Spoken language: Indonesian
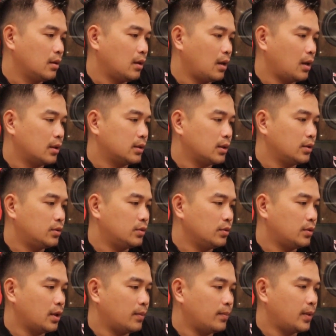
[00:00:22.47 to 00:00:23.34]
atau
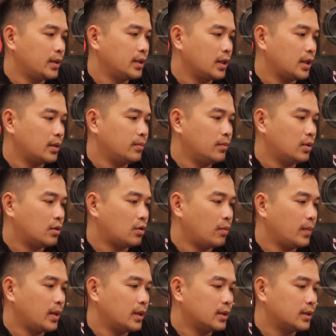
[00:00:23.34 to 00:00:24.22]
juga banyak yang
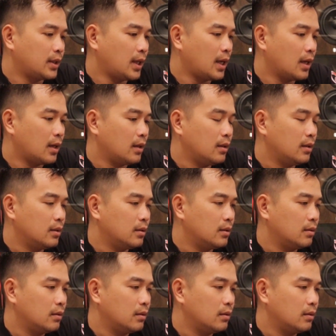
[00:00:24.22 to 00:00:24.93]
berkomentar